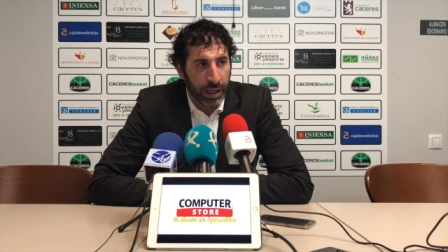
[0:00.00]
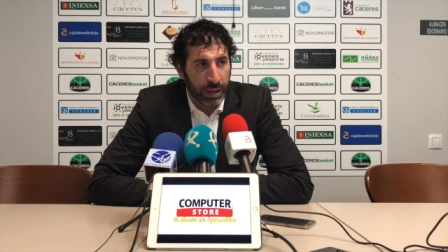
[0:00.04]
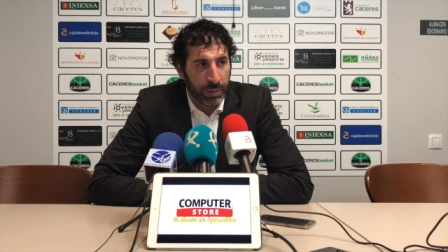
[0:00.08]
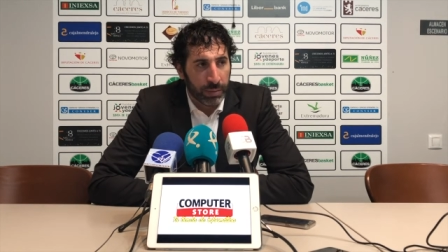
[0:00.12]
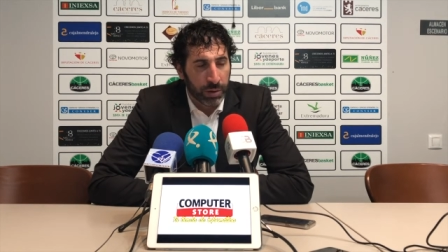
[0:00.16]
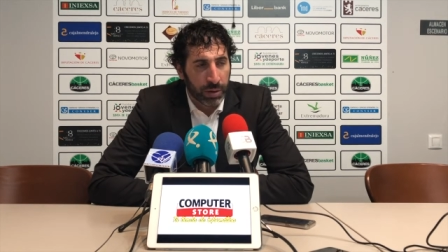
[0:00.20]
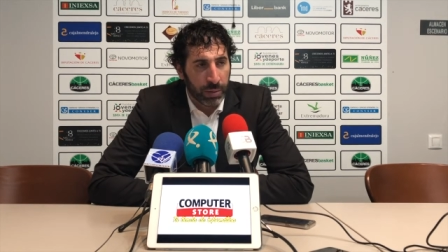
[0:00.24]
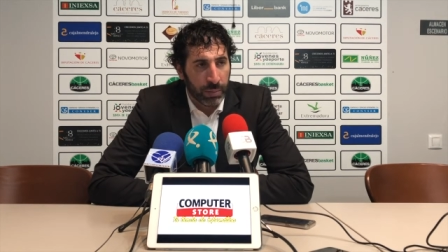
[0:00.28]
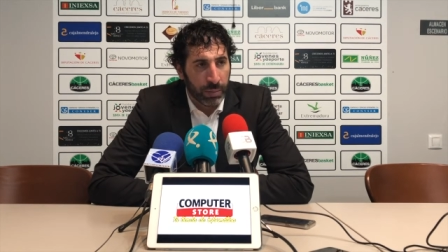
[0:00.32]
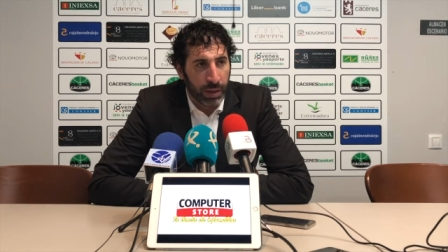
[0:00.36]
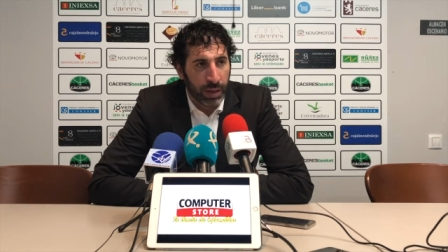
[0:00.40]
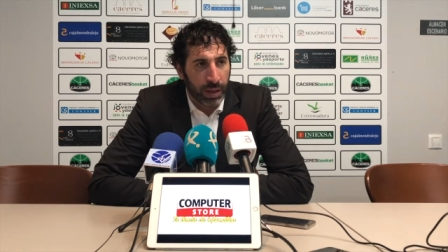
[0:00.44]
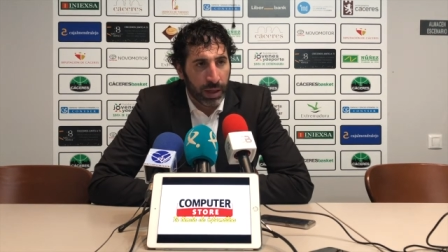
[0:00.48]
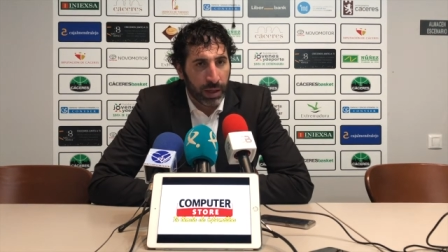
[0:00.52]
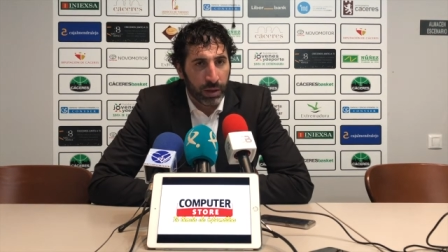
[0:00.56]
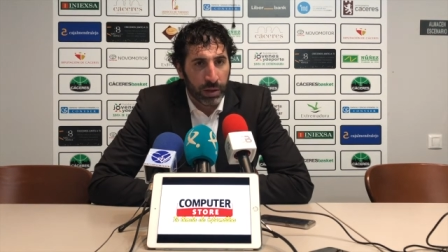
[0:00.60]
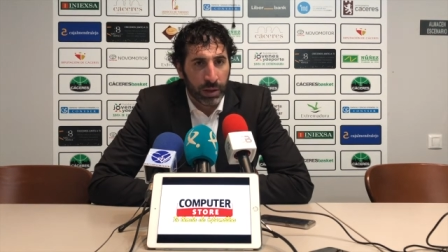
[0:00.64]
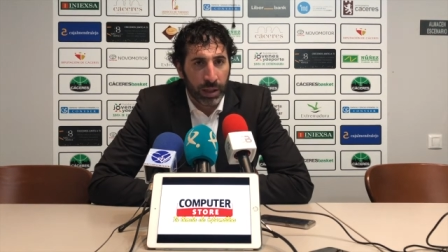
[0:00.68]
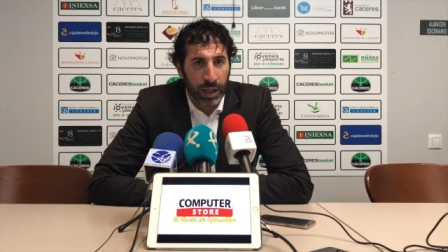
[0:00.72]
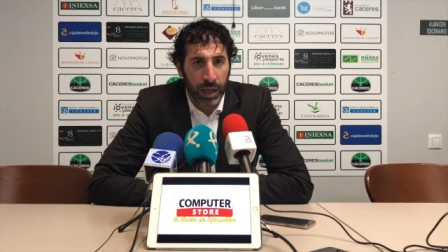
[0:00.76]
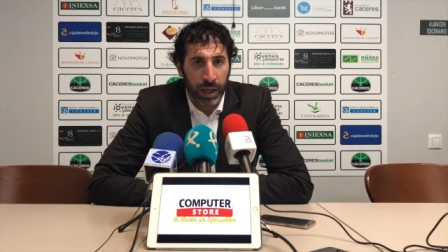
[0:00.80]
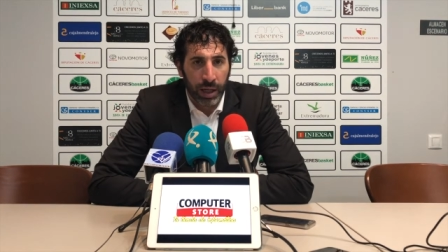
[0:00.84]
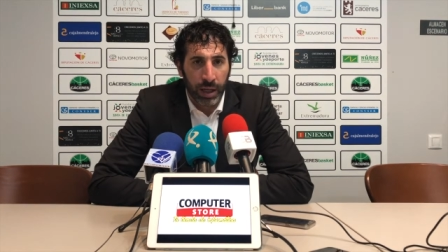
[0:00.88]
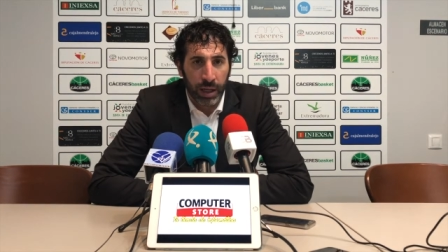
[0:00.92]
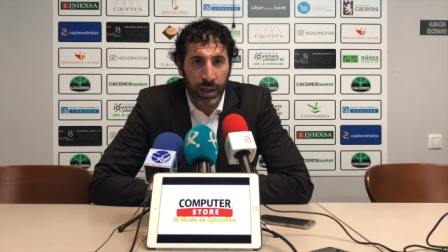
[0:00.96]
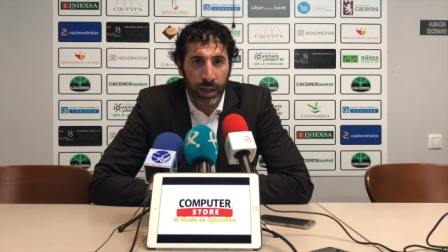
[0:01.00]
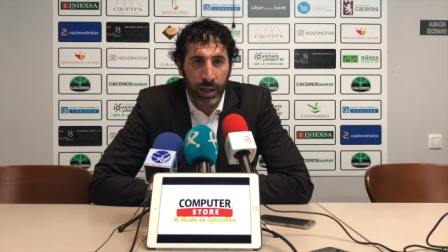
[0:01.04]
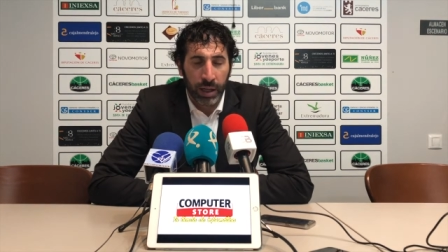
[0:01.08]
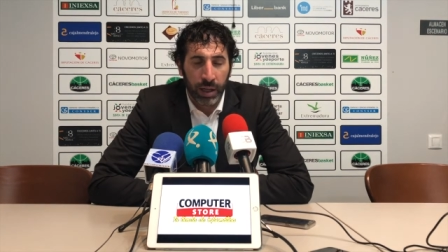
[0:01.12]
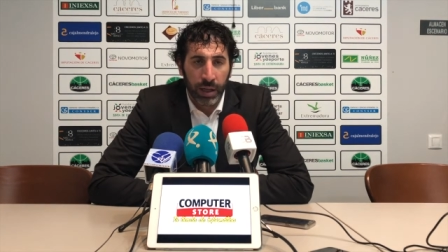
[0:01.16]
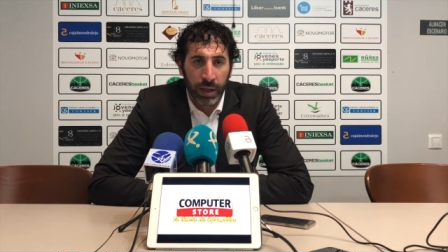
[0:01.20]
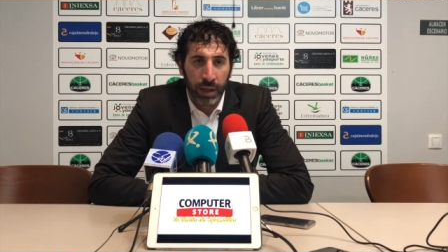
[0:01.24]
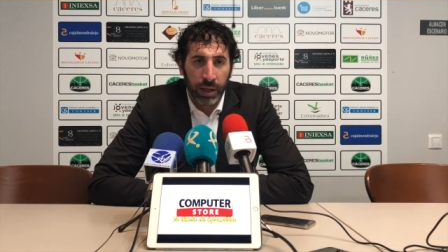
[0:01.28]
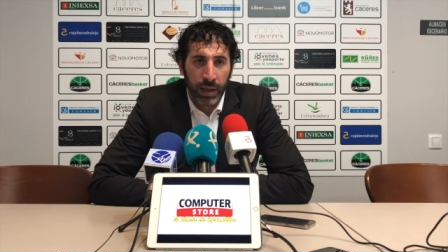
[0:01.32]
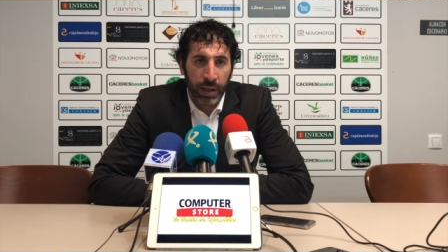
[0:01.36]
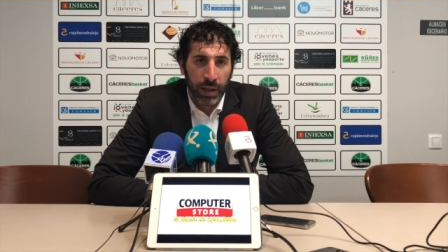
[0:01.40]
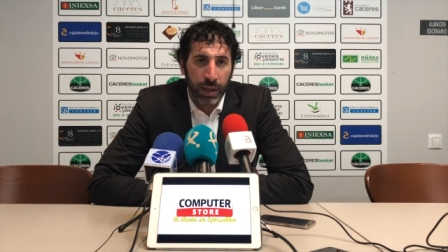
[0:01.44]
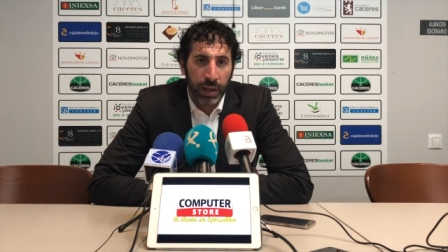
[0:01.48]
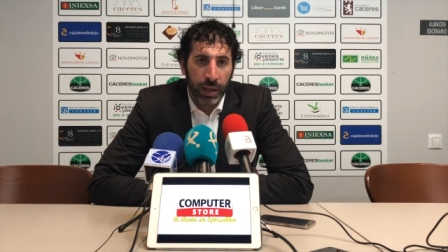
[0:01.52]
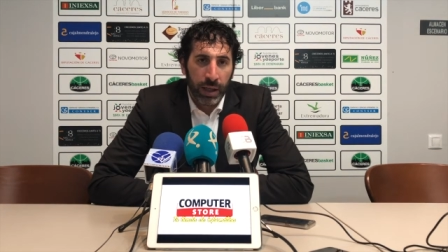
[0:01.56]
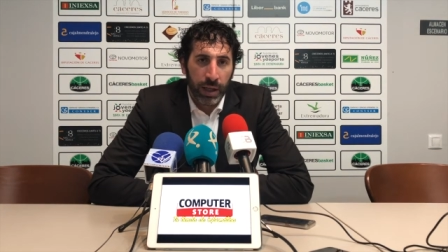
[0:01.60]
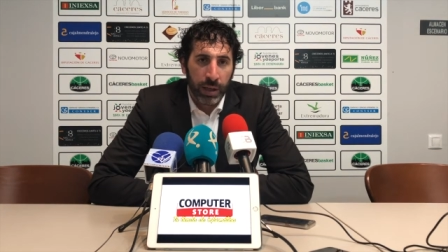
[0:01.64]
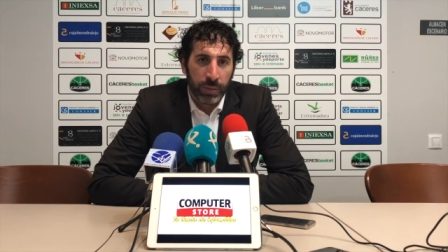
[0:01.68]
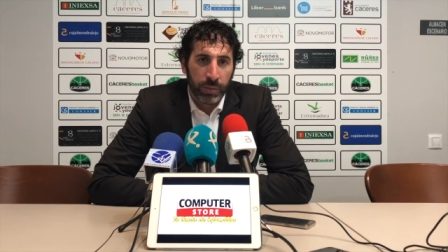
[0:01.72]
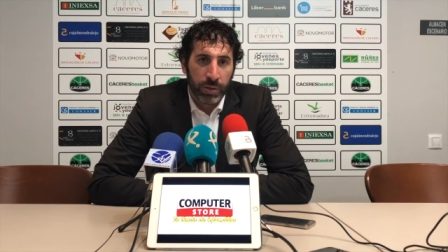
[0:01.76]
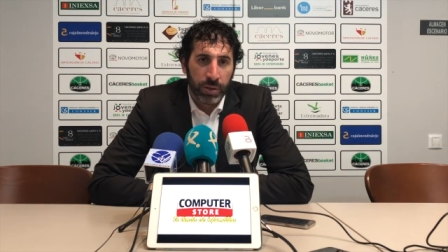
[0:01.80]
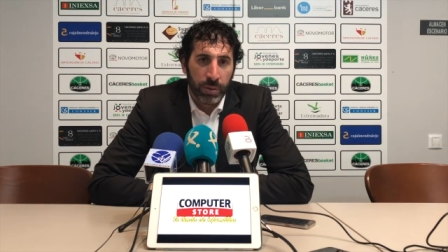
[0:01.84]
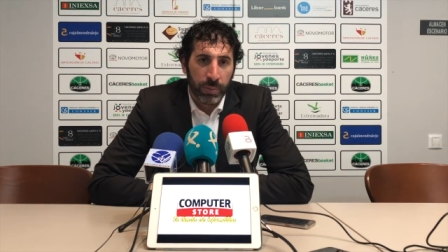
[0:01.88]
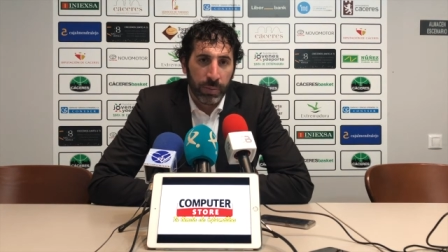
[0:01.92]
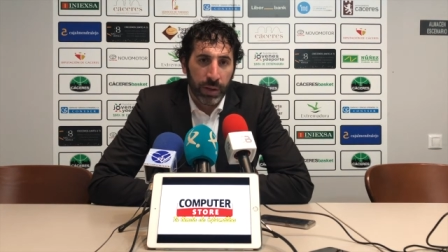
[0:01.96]
hemos empezado a notar
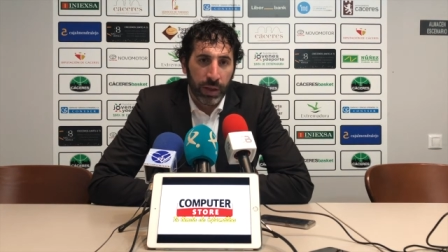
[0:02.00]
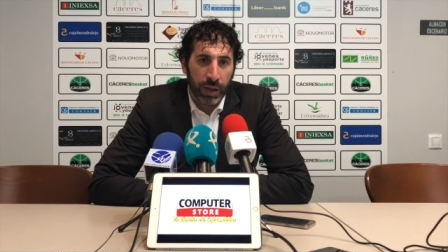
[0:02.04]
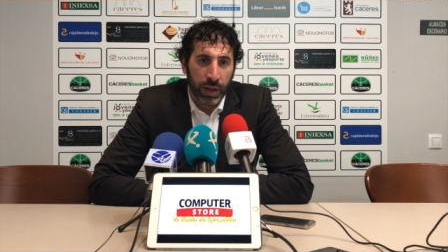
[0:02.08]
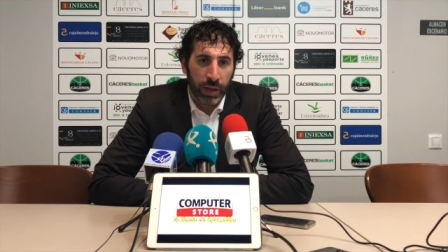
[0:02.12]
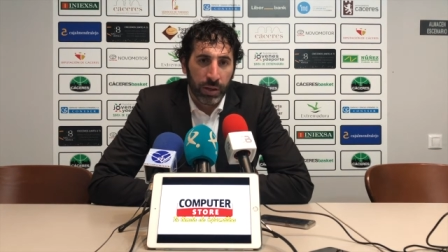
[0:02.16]
hemos empezado a